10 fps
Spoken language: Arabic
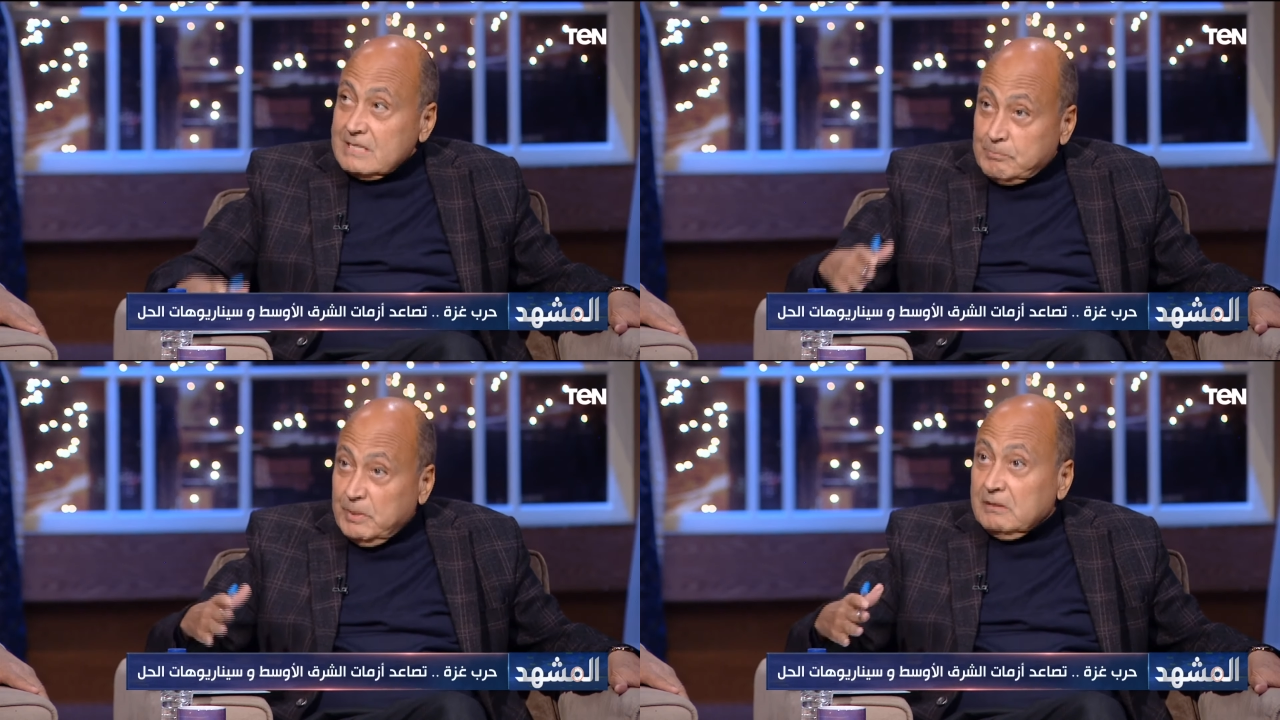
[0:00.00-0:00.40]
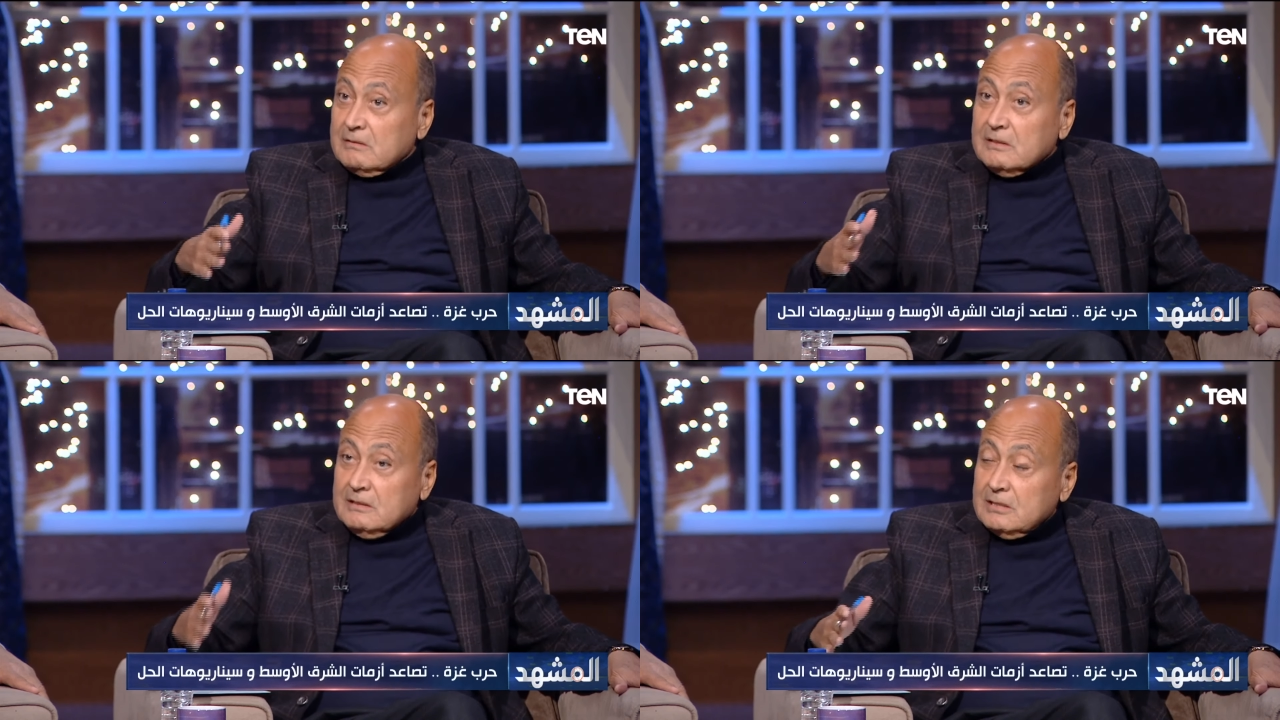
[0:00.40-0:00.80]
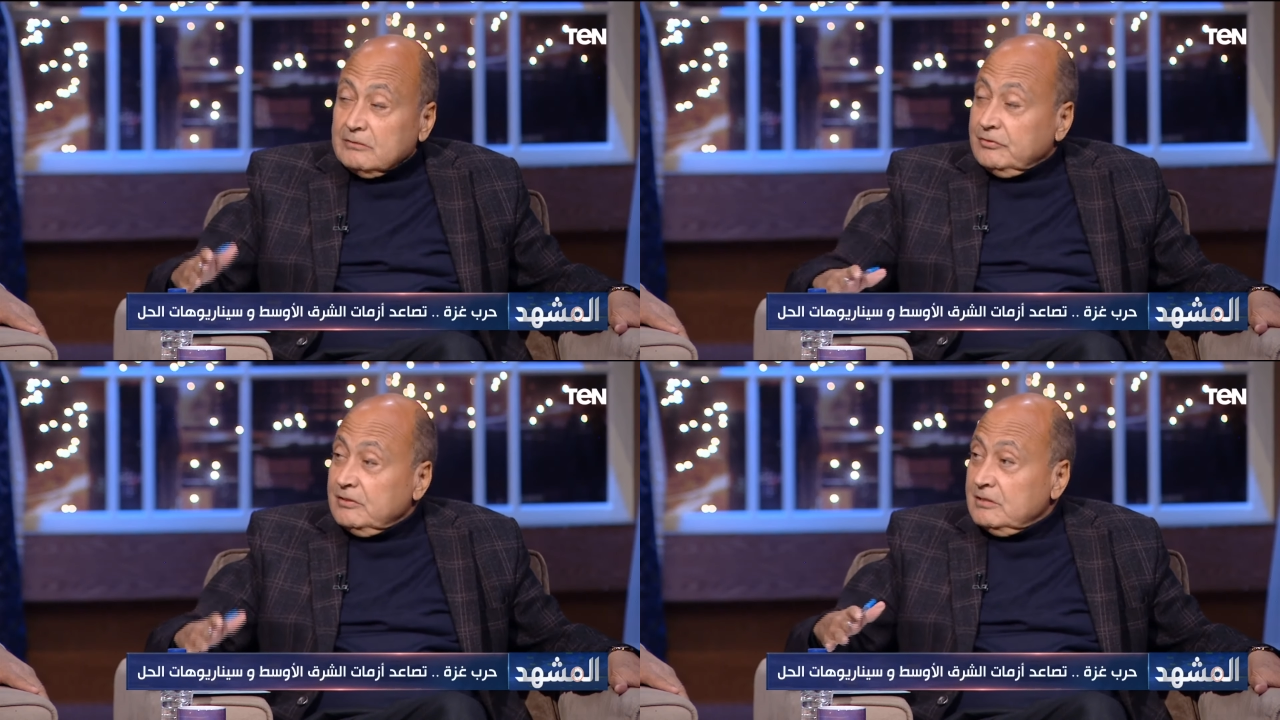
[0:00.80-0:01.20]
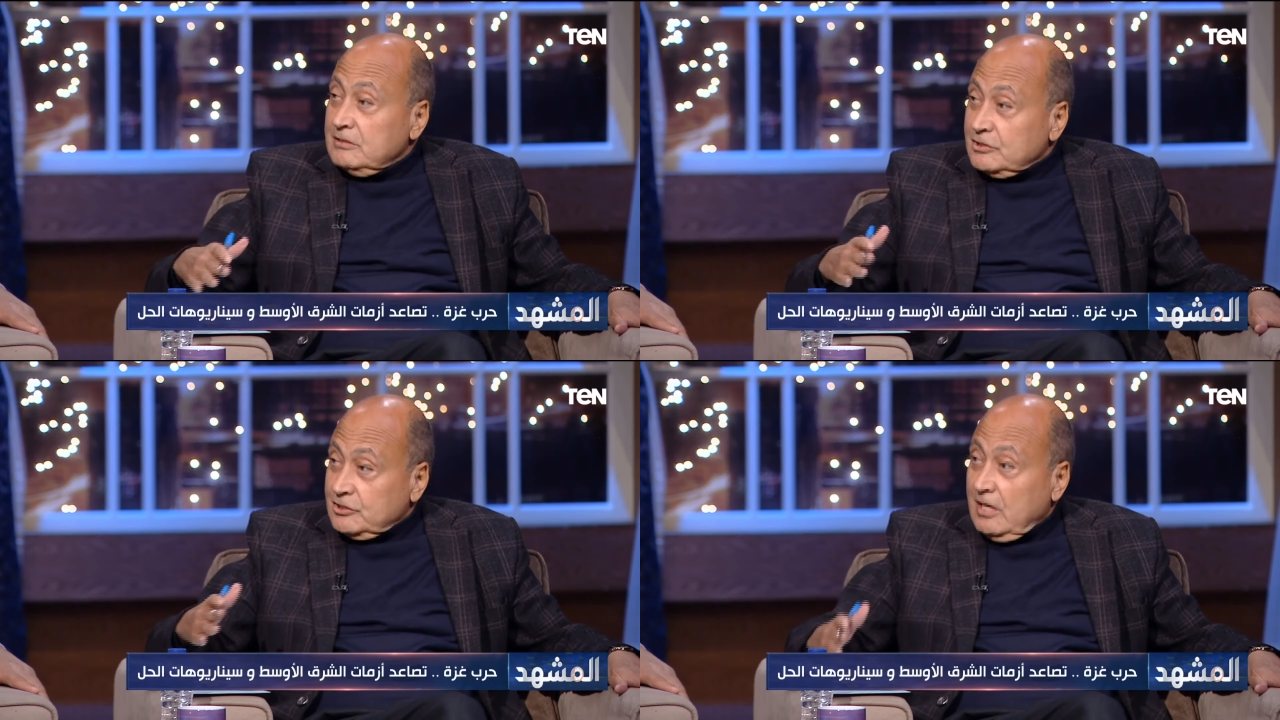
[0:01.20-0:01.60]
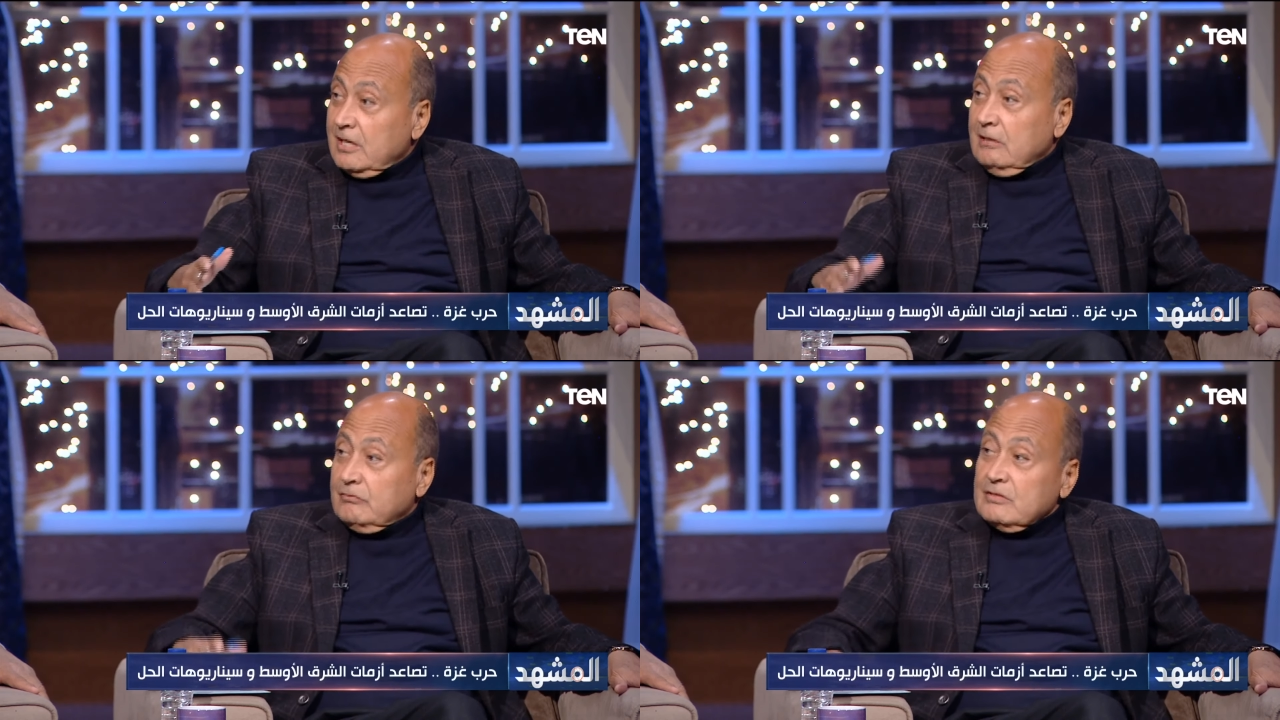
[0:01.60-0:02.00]
سبيريت جديد في
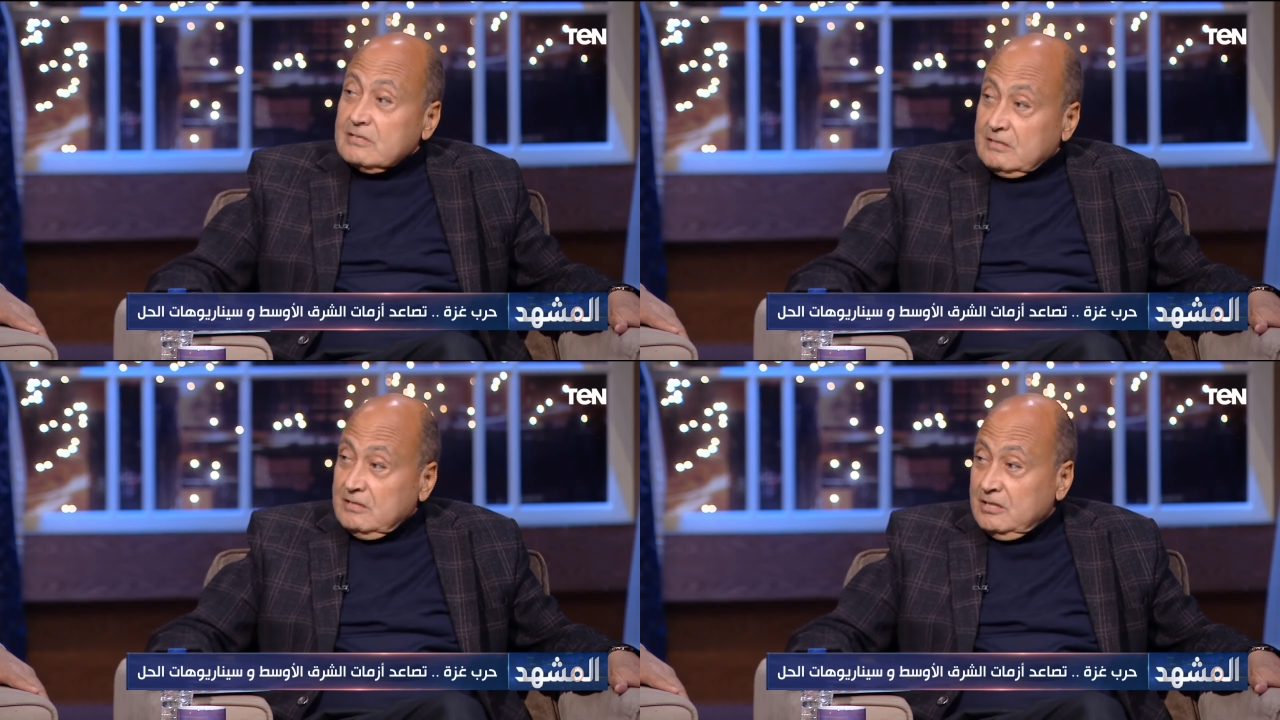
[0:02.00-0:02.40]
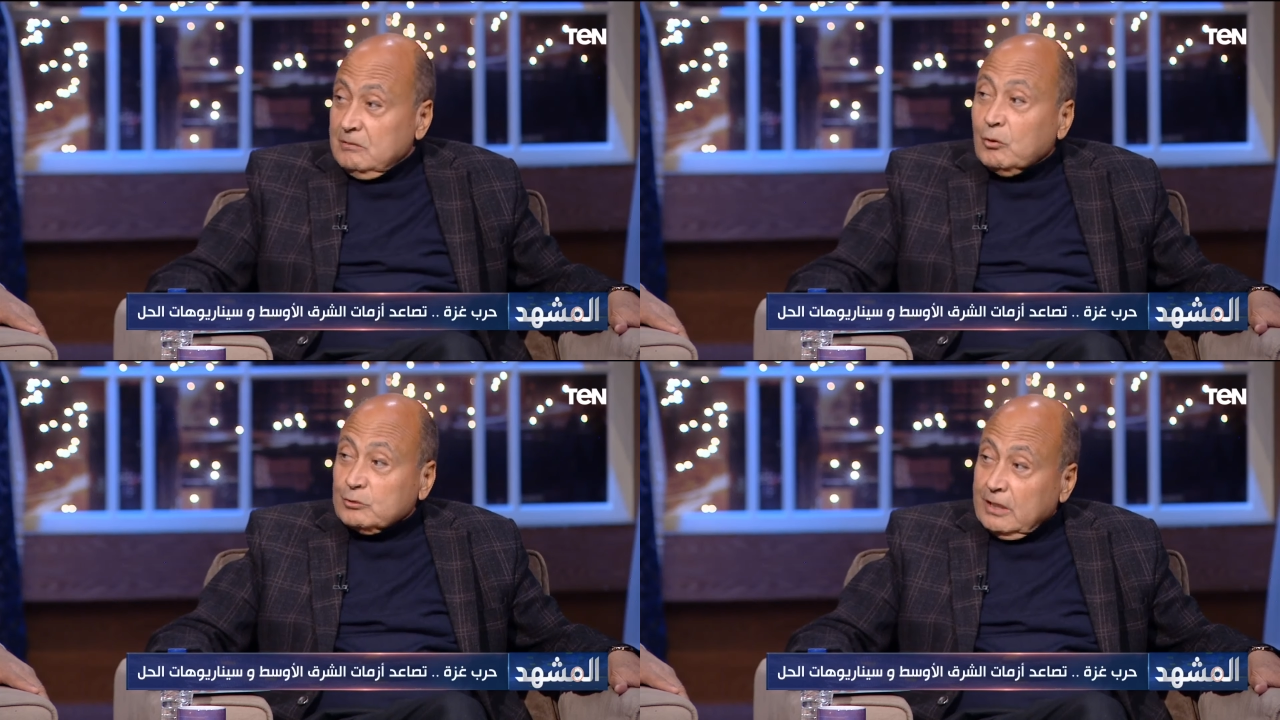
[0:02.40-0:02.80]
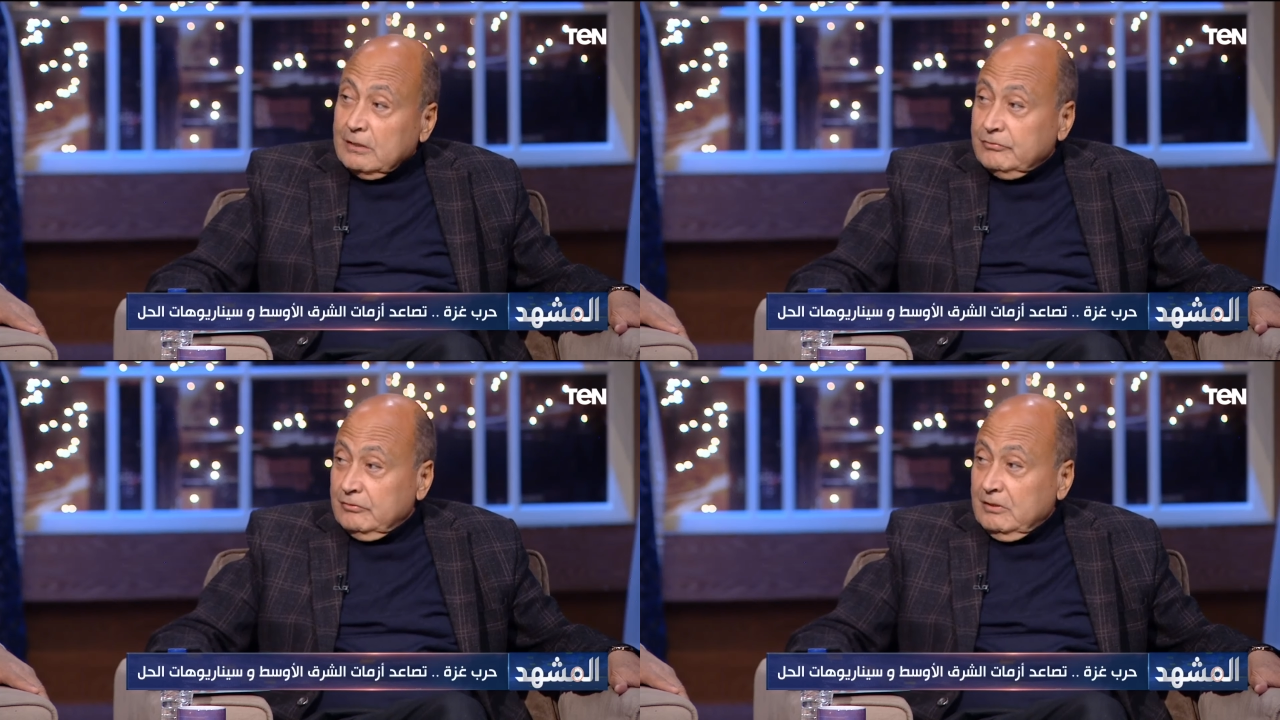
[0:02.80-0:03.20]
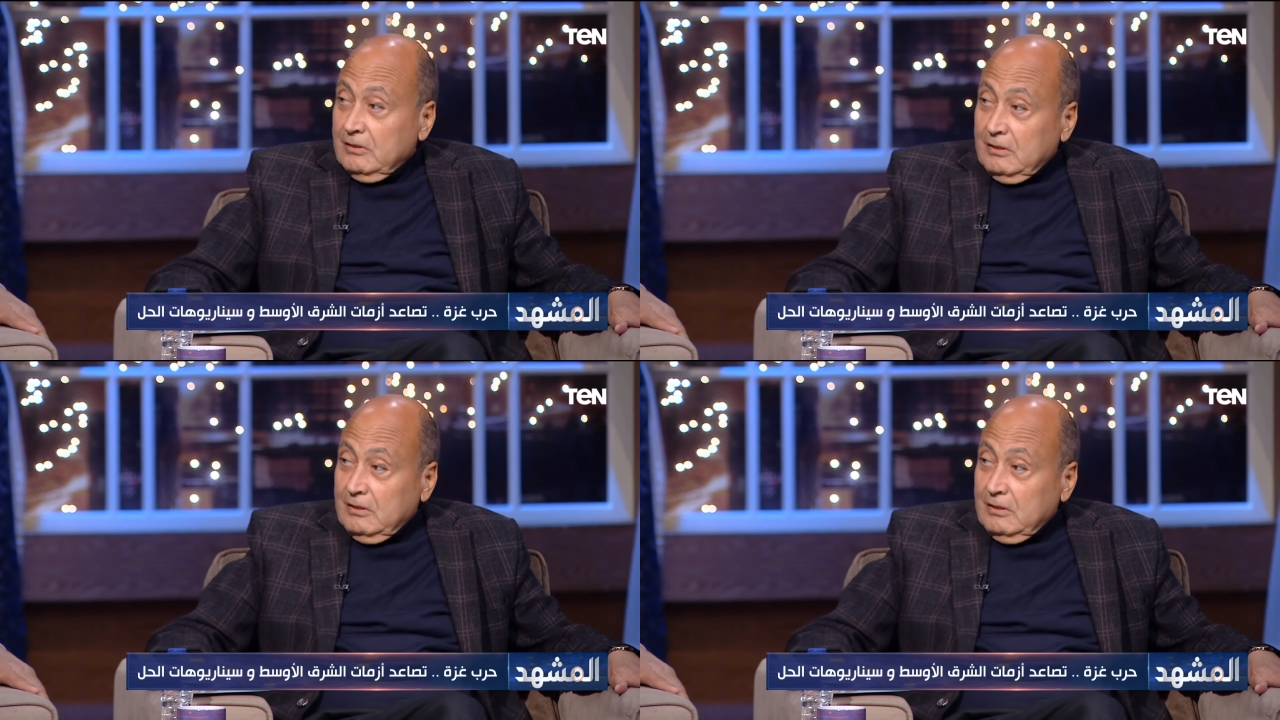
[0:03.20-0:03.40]
الشارع الفلسطيني مختلف